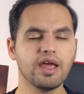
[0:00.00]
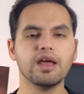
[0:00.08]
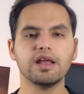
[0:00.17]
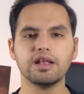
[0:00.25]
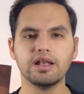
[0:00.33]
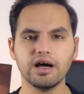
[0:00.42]

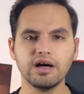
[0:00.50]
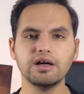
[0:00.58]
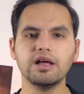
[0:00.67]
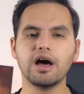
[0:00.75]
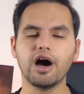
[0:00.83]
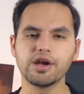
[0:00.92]
ل
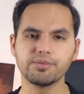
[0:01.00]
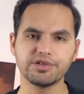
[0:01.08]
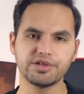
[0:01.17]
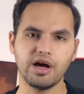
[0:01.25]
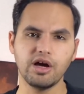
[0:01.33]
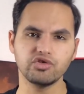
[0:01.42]

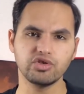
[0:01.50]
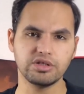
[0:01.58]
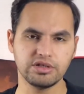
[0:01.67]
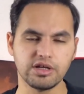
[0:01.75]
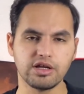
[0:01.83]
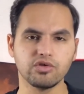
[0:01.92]
14
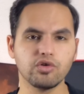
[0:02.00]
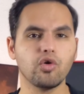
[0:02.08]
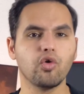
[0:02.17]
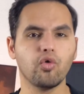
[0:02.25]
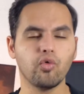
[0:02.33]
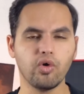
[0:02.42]
2
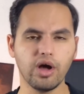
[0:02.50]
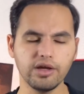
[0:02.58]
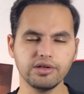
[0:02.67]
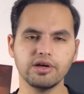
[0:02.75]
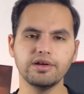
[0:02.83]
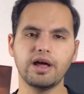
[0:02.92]

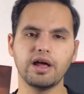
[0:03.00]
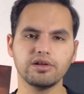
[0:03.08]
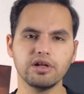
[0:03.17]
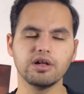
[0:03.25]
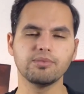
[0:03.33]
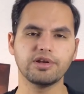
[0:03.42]
وايضا
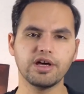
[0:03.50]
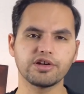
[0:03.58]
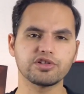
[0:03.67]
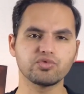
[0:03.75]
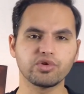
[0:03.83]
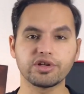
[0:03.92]
حتضل
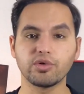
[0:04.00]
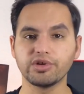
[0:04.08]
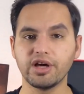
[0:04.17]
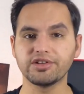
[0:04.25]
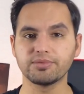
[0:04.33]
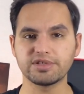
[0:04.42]
المدارس
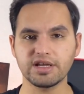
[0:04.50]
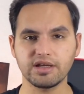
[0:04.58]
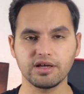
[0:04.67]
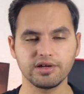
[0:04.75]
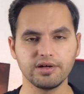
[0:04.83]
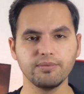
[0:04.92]
والروضات
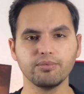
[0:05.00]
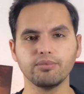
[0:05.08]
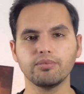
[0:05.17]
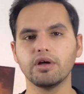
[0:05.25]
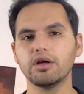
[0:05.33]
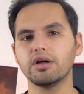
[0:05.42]
مسكره
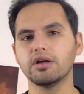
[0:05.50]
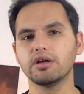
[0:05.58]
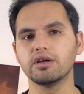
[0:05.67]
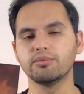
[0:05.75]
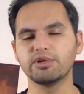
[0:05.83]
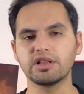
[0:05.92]

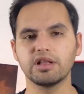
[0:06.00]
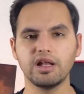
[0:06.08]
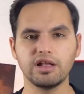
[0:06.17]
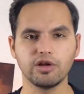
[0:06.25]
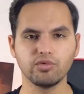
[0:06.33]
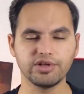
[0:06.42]
آه، مثل
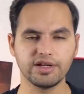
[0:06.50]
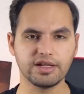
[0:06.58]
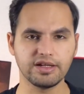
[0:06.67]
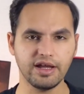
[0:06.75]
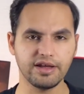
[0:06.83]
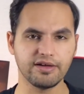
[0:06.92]
هلا الوضع
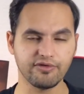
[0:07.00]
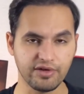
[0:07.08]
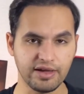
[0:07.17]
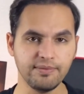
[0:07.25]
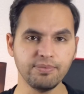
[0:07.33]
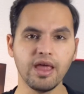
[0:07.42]
اللي نحن
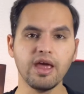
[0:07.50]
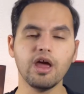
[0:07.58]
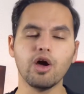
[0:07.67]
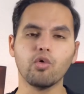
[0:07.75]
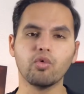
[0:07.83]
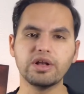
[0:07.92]
فيه
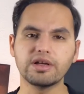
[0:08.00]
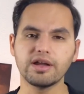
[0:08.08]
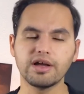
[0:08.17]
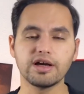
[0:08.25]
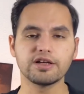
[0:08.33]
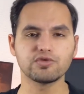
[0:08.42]

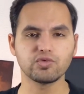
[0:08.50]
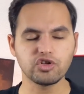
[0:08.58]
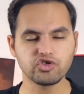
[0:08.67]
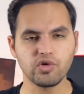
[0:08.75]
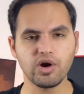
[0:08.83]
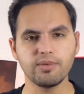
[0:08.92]
والكنائس
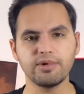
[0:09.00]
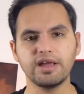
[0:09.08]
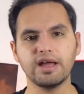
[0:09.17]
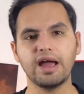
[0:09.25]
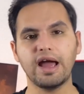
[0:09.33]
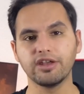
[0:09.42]
والجوامع
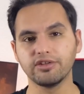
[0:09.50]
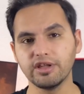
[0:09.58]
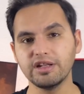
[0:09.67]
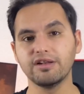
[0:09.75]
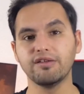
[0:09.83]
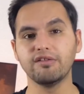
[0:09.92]

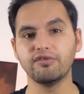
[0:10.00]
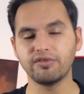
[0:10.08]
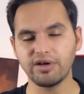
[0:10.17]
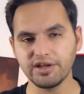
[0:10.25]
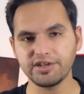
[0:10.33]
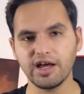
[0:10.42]
حتضل
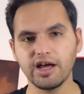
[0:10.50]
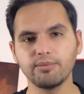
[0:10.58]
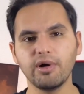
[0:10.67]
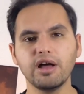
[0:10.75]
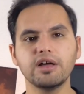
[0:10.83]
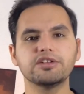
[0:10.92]
فاتحة
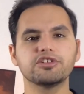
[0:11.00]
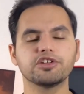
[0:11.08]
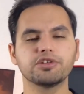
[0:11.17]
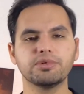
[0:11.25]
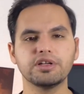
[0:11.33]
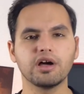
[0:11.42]
مع
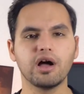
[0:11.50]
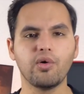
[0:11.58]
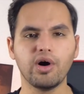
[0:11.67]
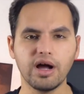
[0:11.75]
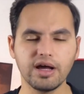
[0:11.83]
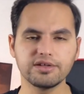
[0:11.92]
تطبيق
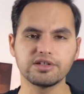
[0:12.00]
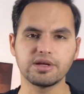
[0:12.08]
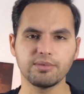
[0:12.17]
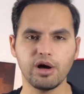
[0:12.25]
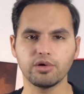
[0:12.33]
قواعد التباعد